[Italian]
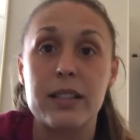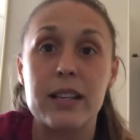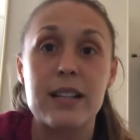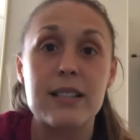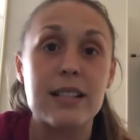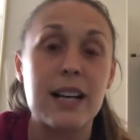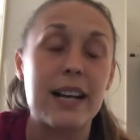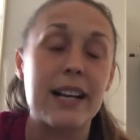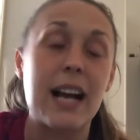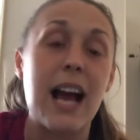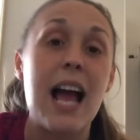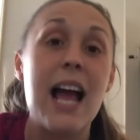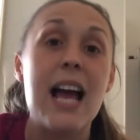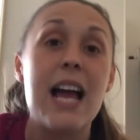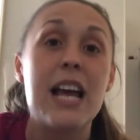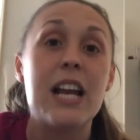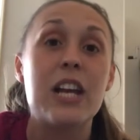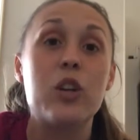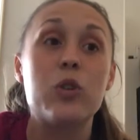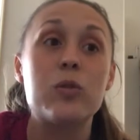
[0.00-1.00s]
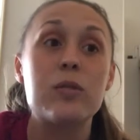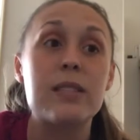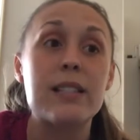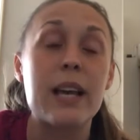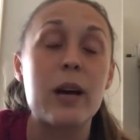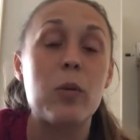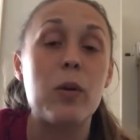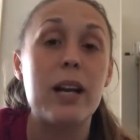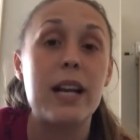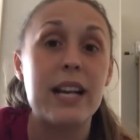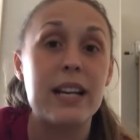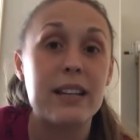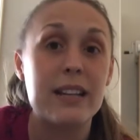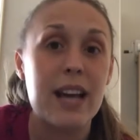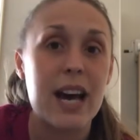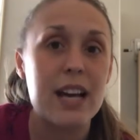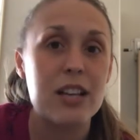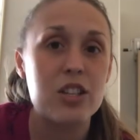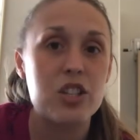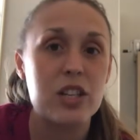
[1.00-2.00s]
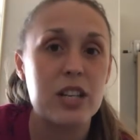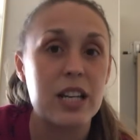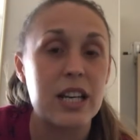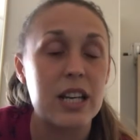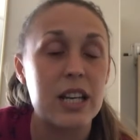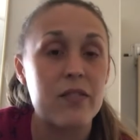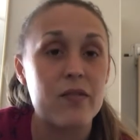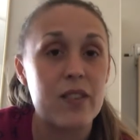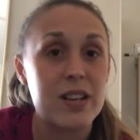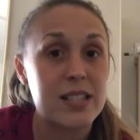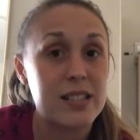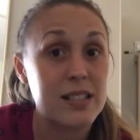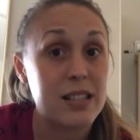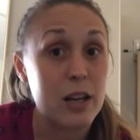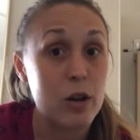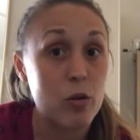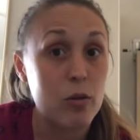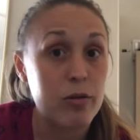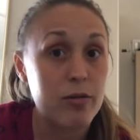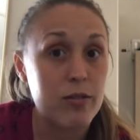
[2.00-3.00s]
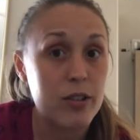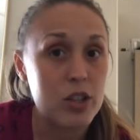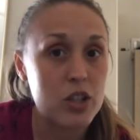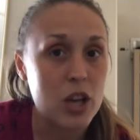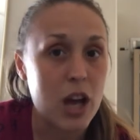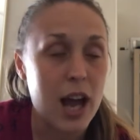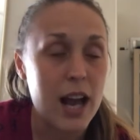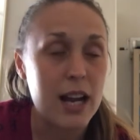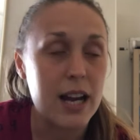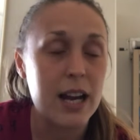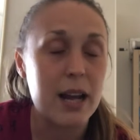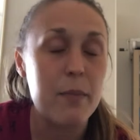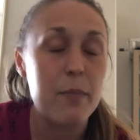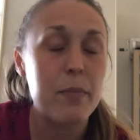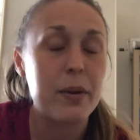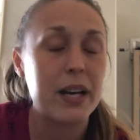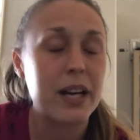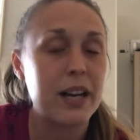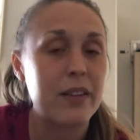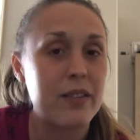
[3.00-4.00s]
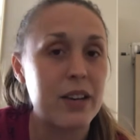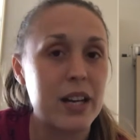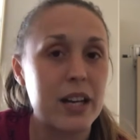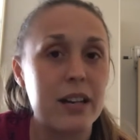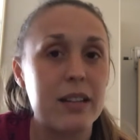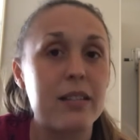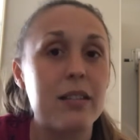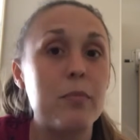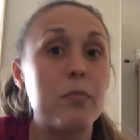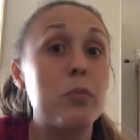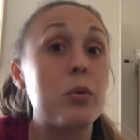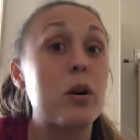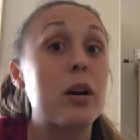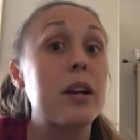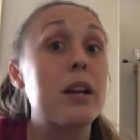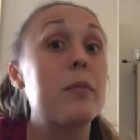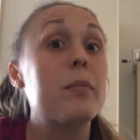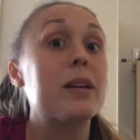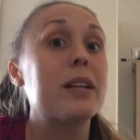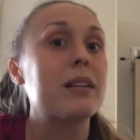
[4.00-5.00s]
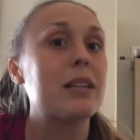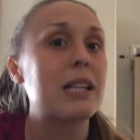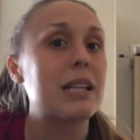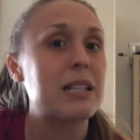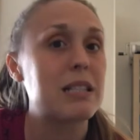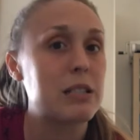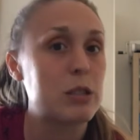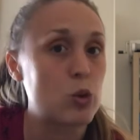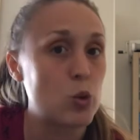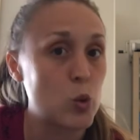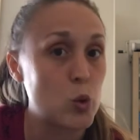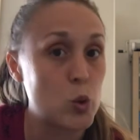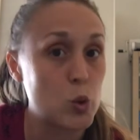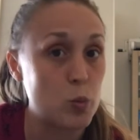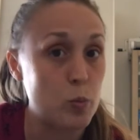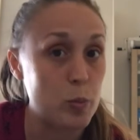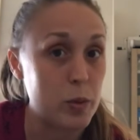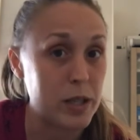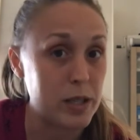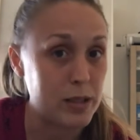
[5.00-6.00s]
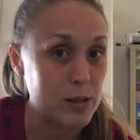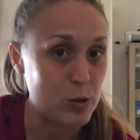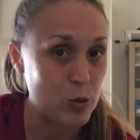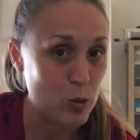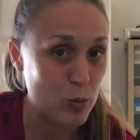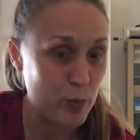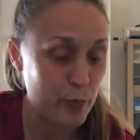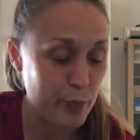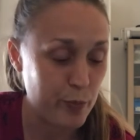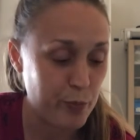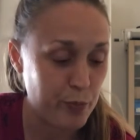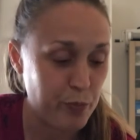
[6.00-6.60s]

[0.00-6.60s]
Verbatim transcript: scarica, non segue le indagini in veste ufficiale perché viene temporaneamente sospeso.